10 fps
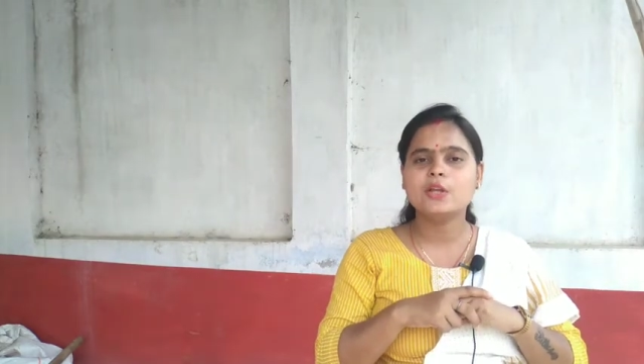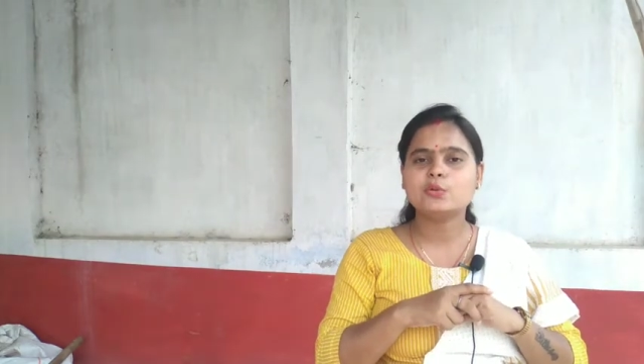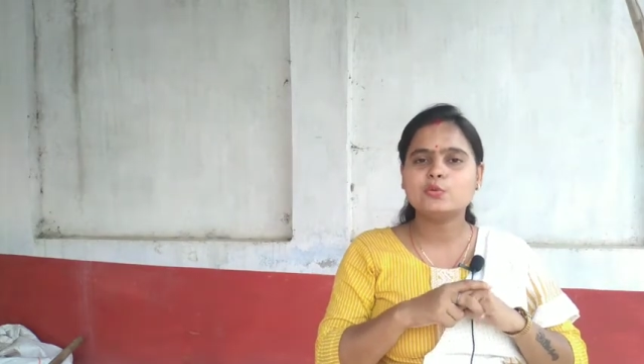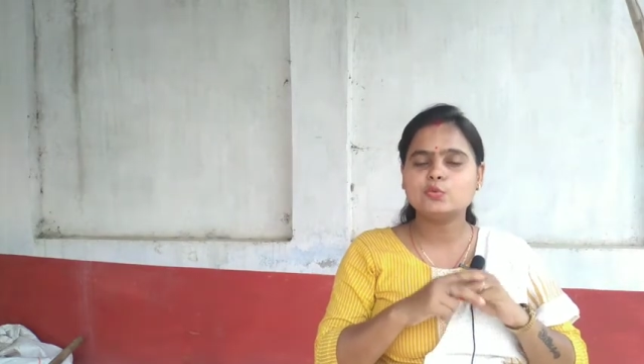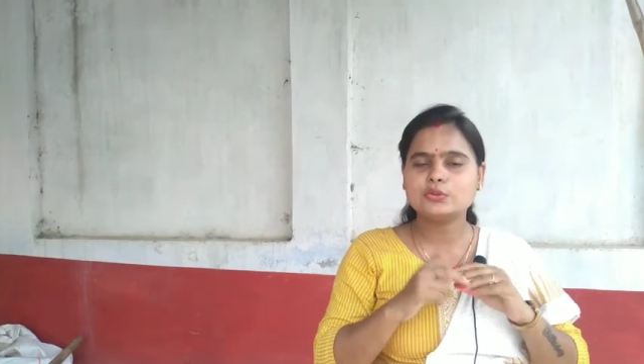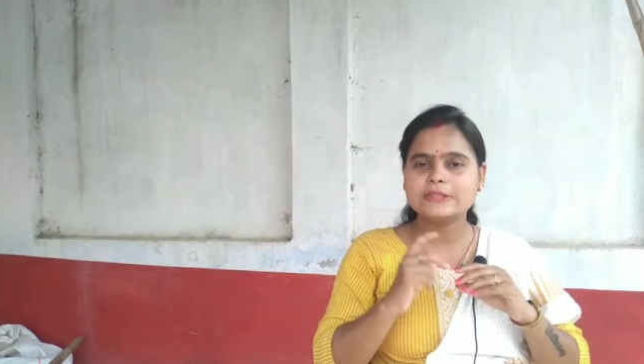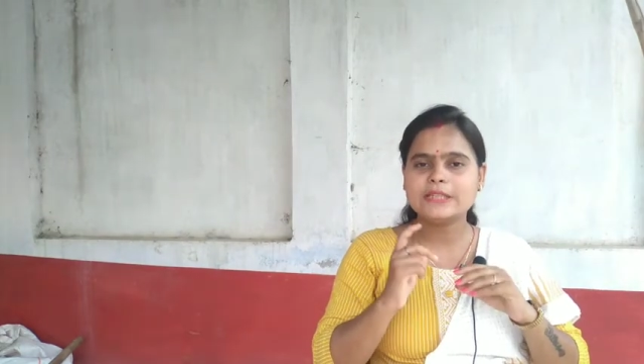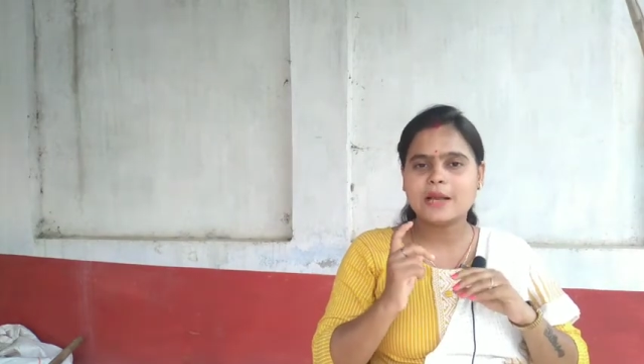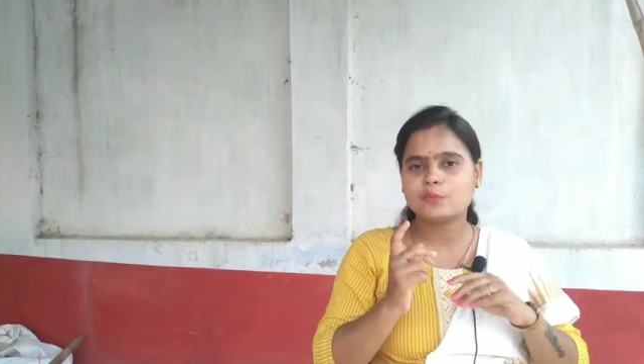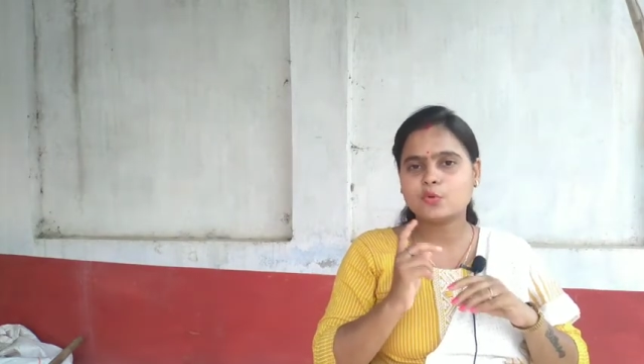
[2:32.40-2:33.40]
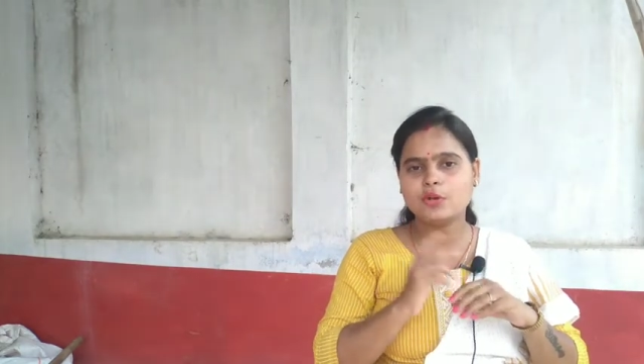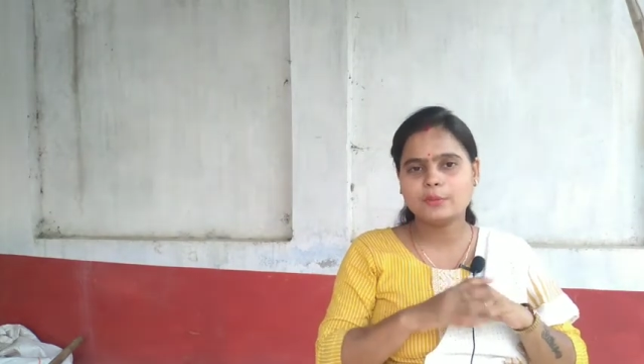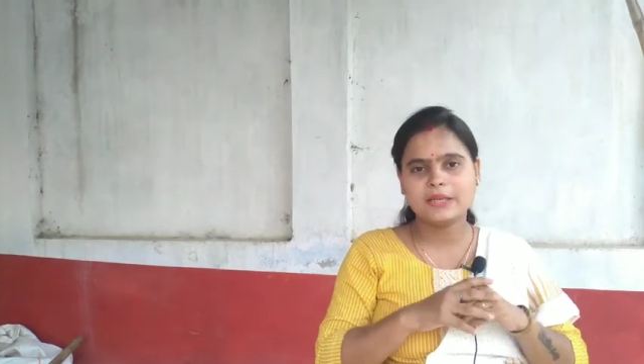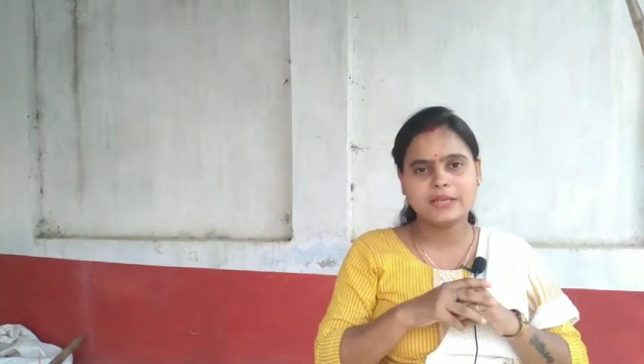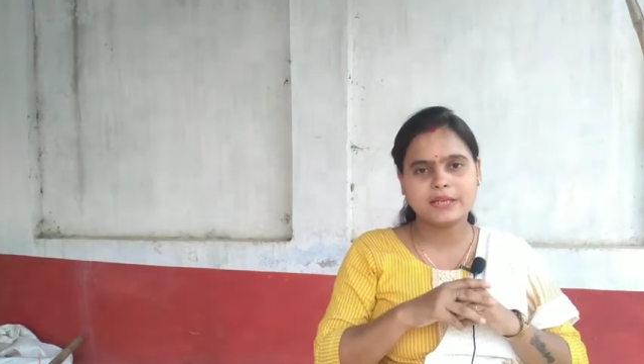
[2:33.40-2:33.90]
तो उसी आम को
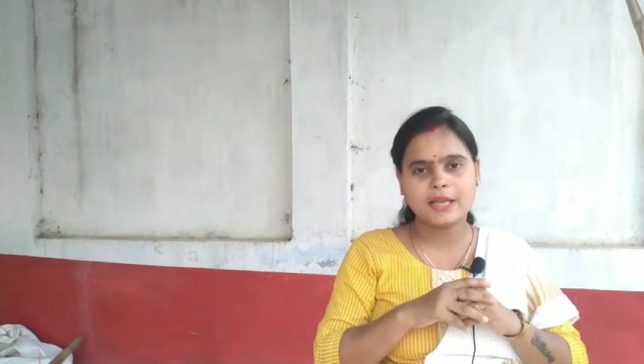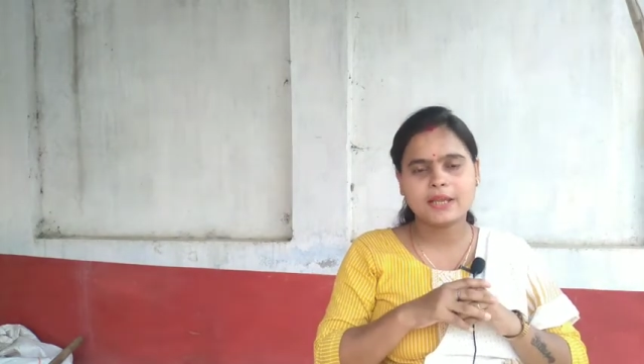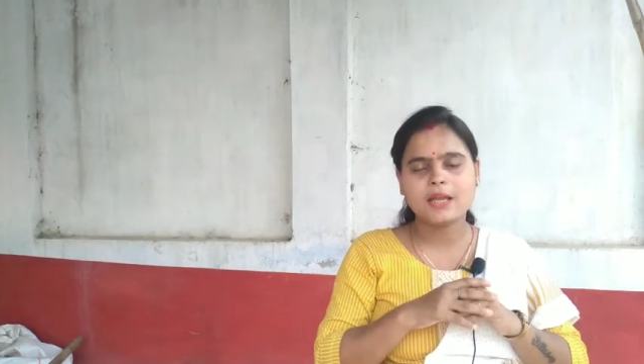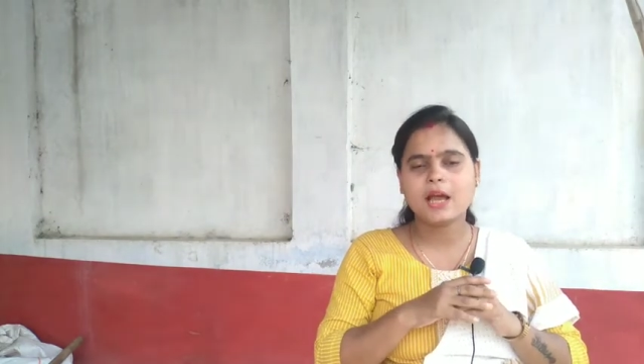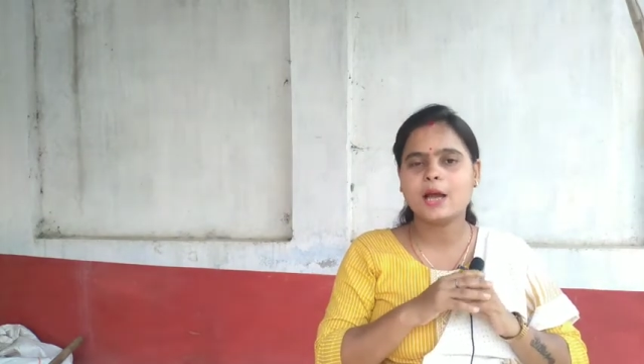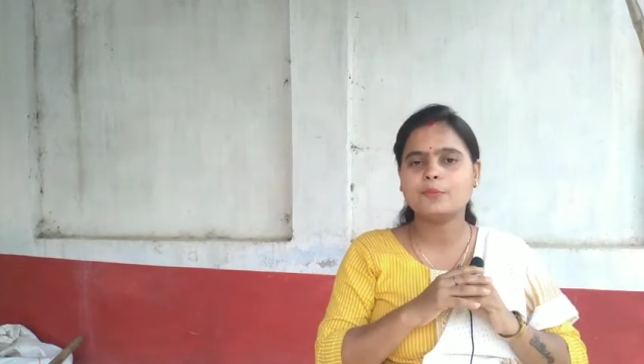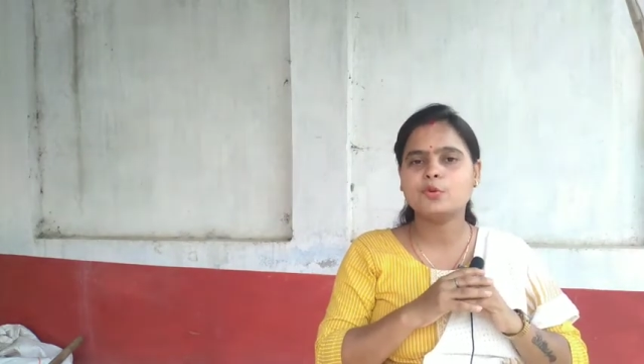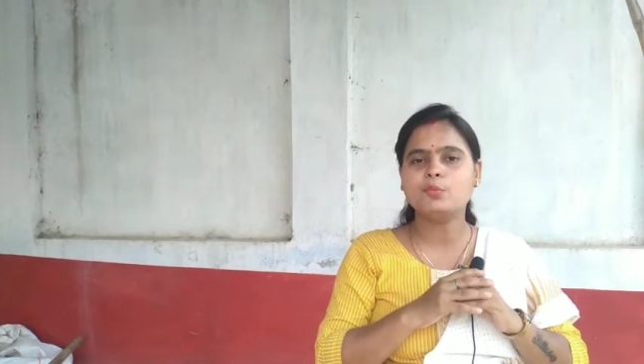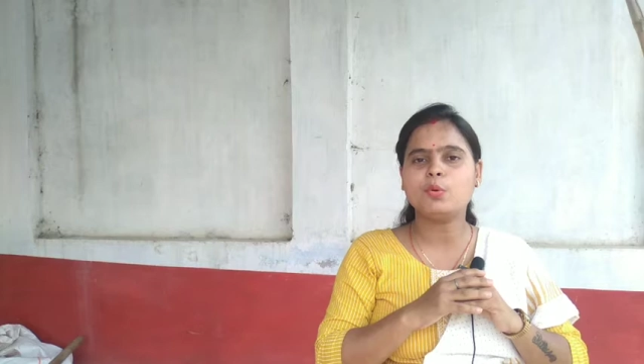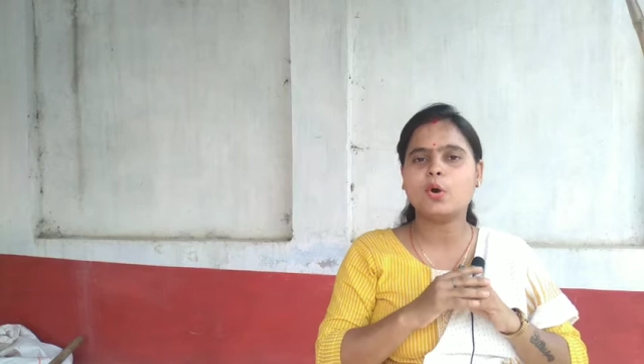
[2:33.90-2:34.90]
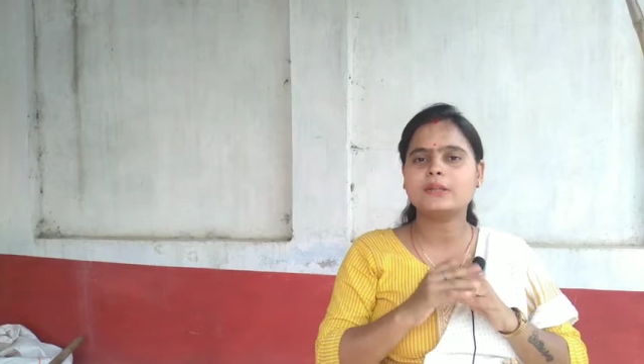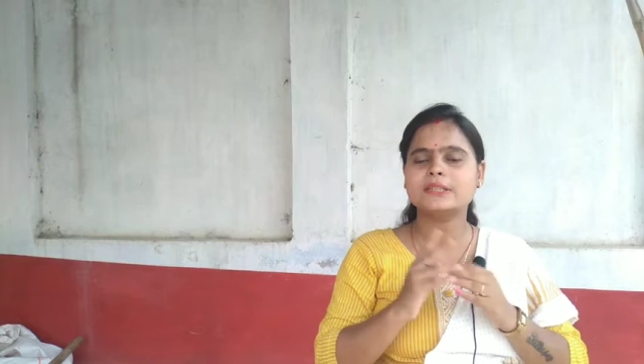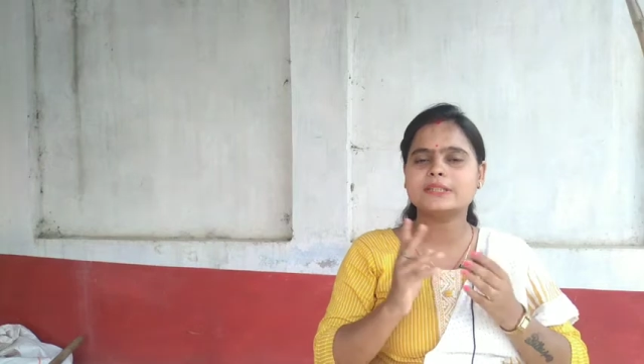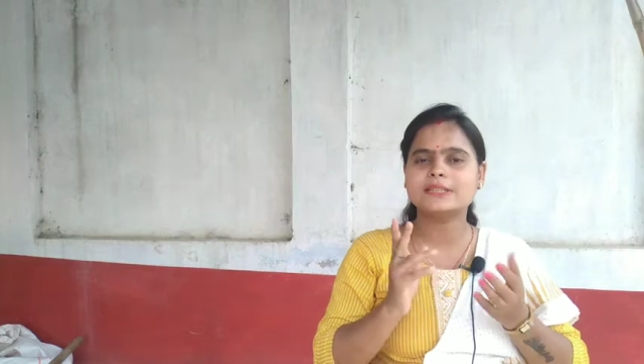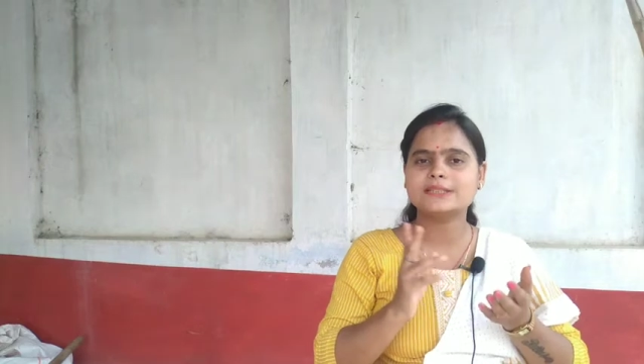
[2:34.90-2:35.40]
हमें लेना है आम को बहुत
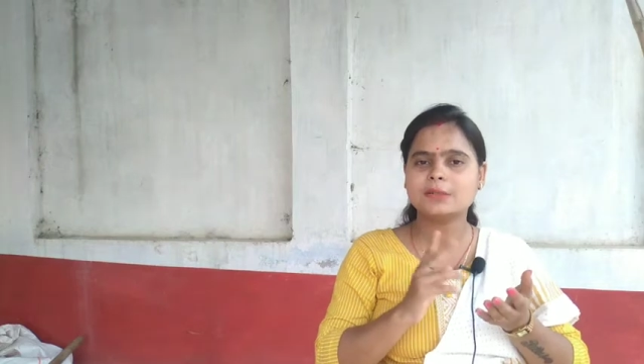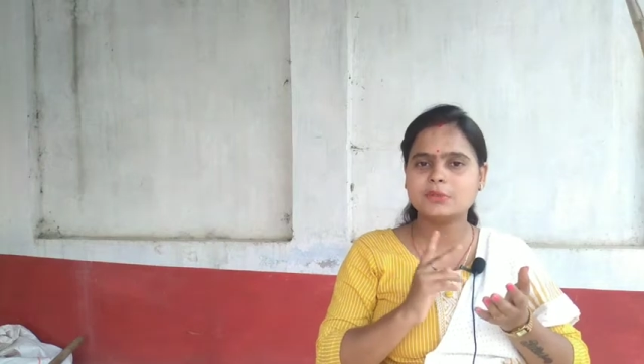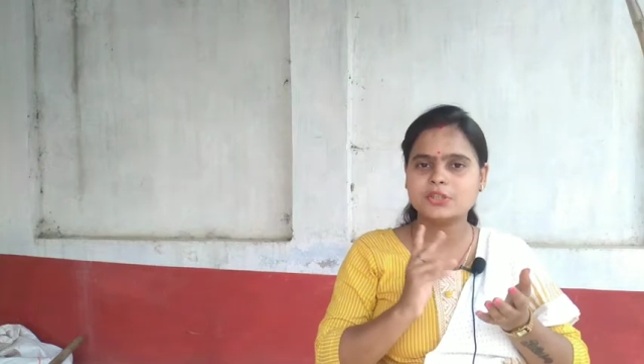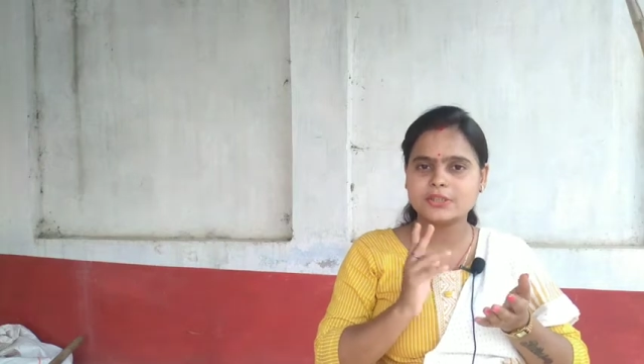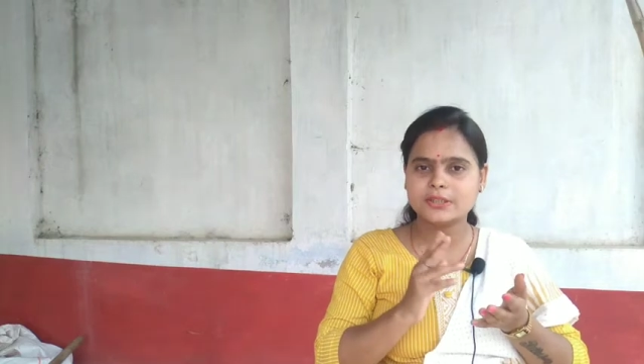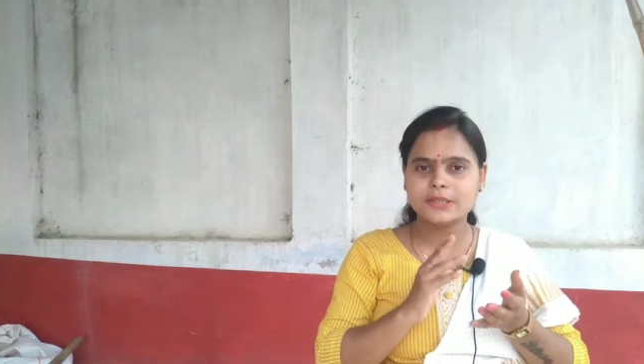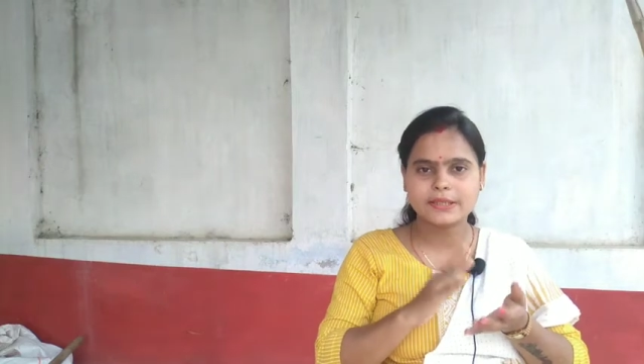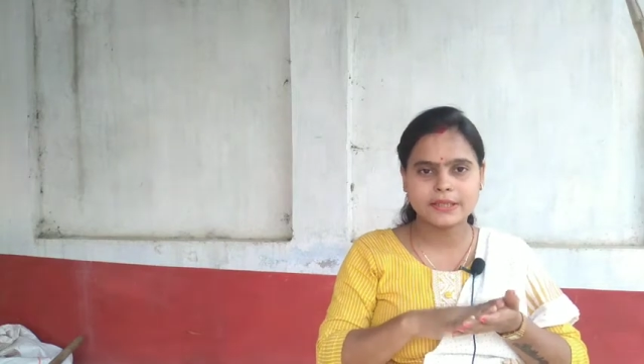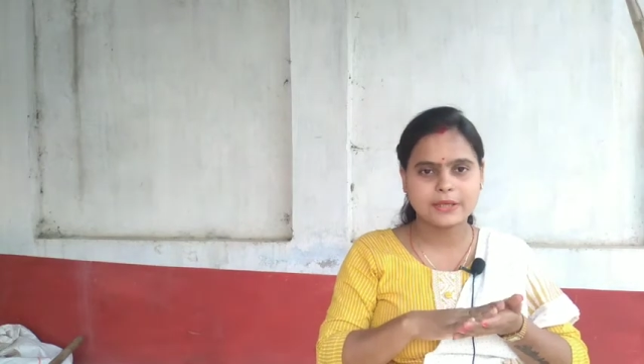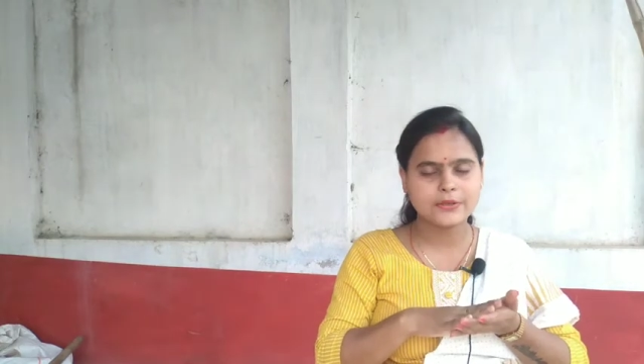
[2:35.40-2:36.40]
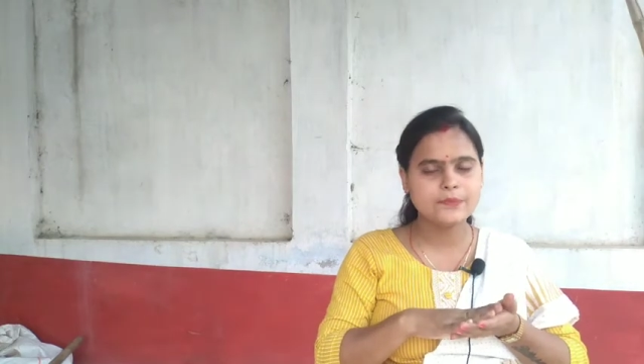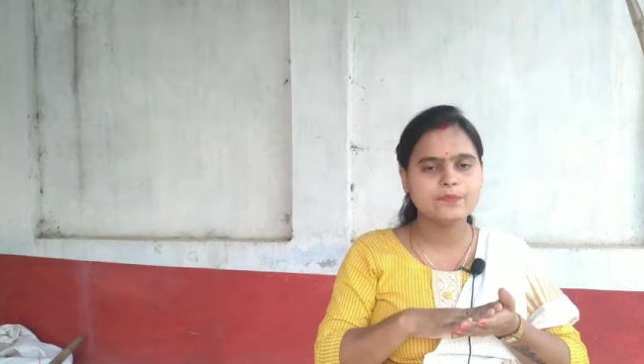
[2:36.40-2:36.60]
अच्छे से हमें छील लेना है